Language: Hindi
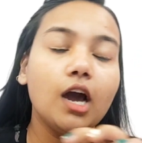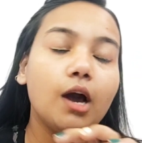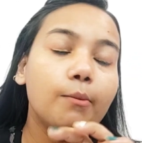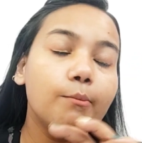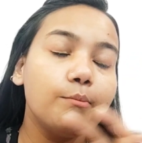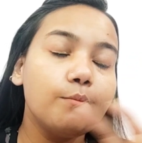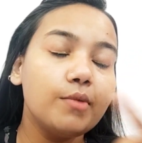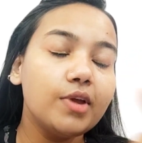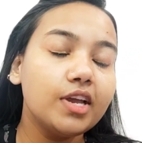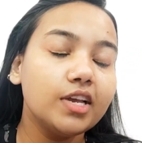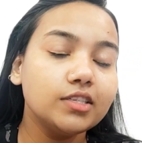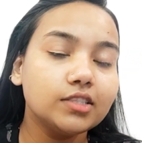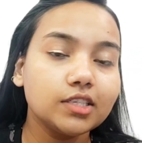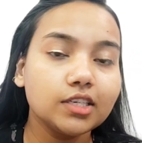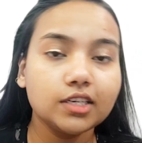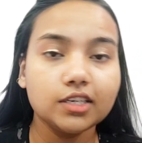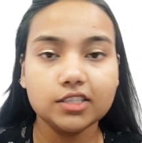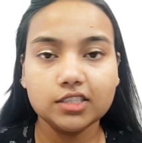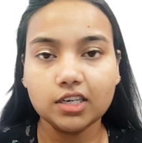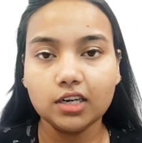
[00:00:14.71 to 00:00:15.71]

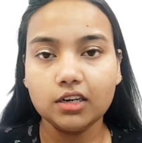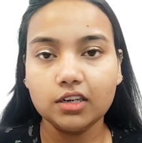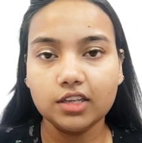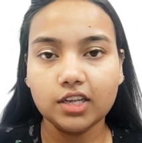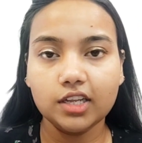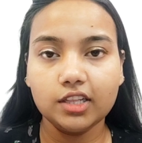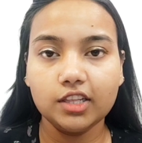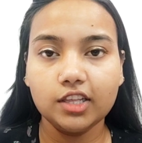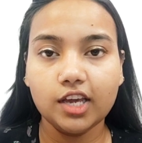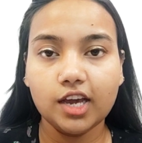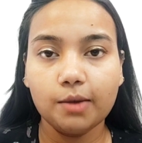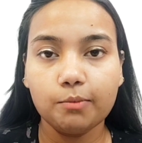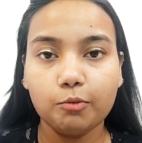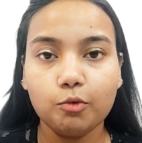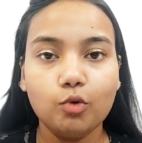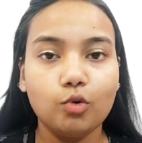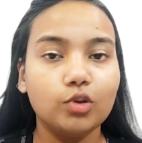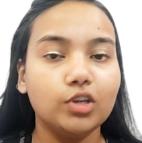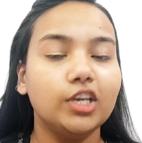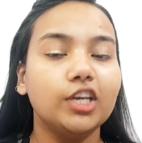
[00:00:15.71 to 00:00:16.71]
अमेजिंग रिजल्ट देती है
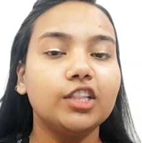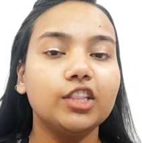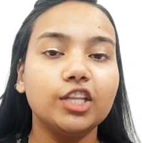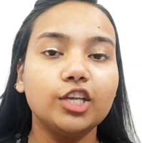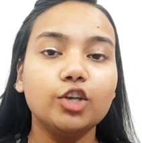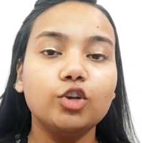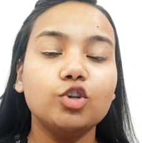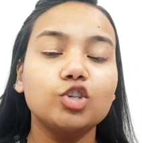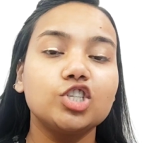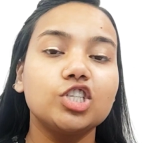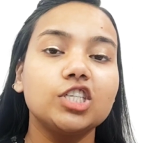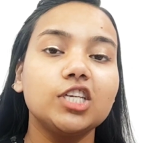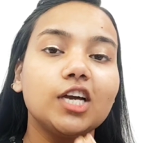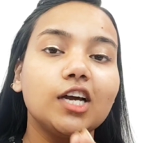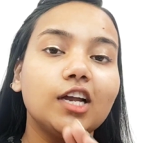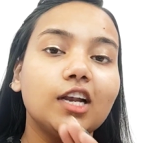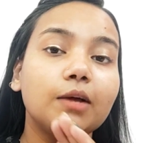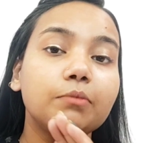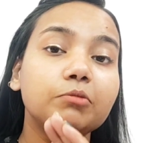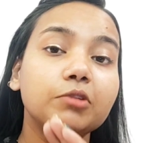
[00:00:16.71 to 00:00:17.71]
आपको ये तीनों चीज़ें
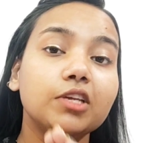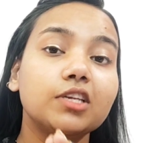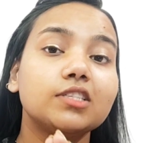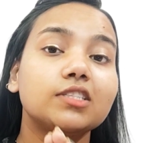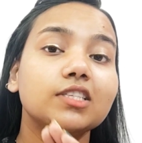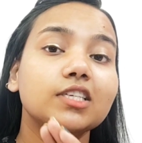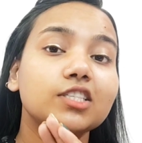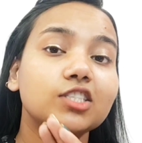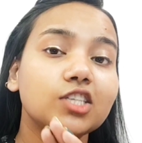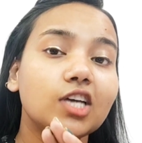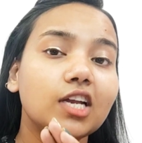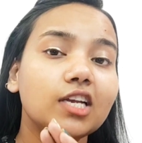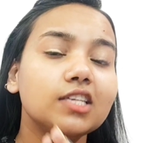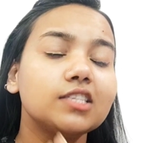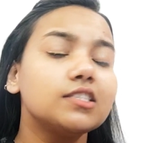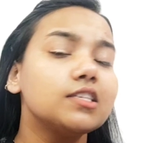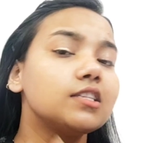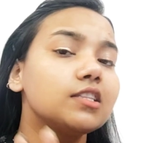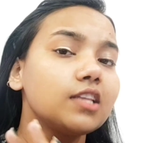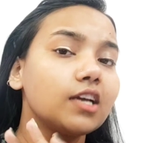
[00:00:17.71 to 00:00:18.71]
अगर आप तीस से चालीस
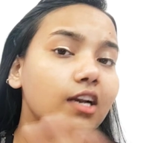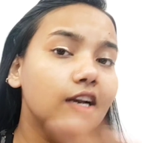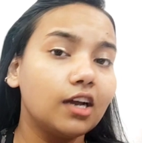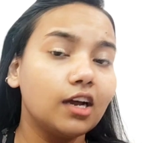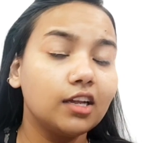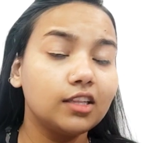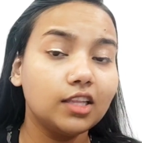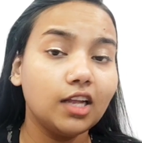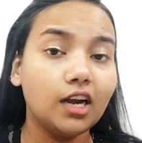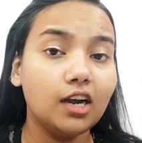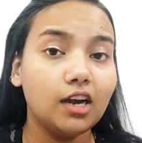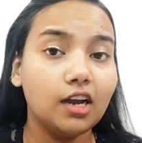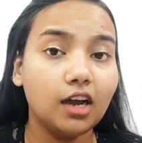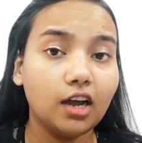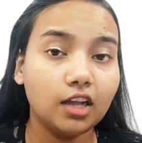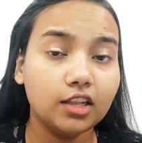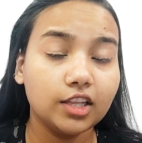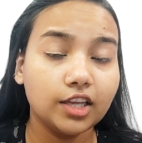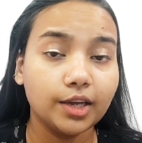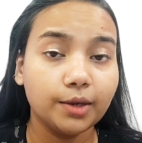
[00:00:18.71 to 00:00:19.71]
दिन तक लगातार
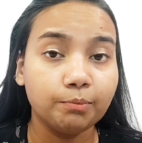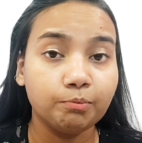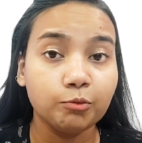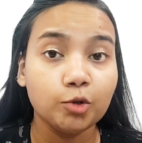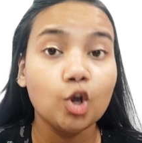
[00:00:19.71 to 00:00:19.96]
लगाते हैं